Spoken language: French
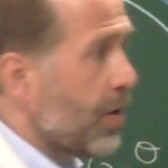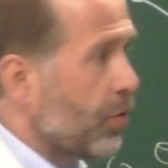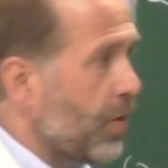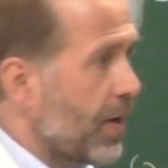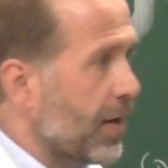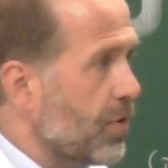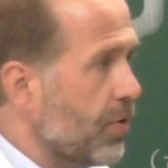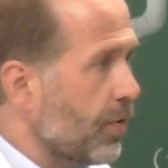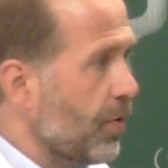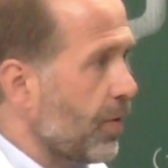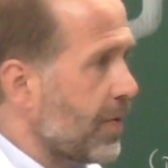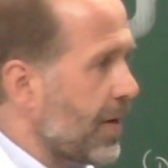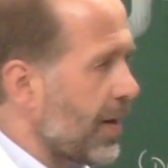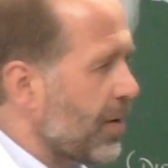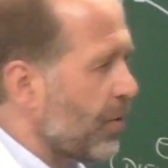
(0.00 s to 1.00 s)
de la corde
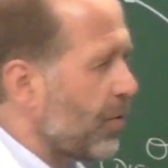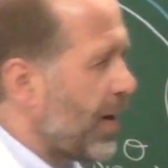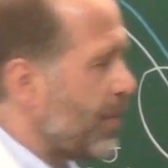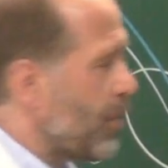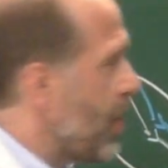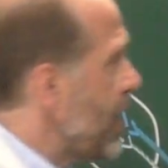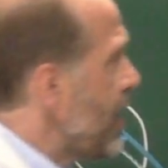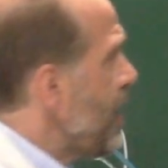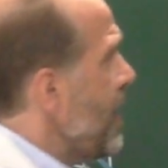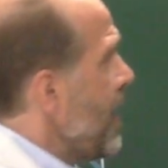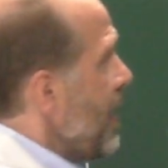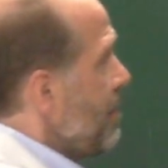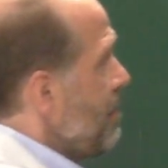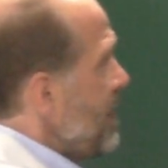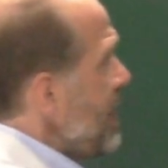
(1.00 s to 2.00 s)
antérieure de la moelle,
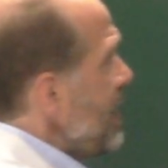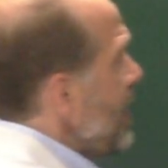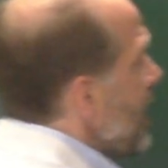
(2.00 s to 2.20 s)
mais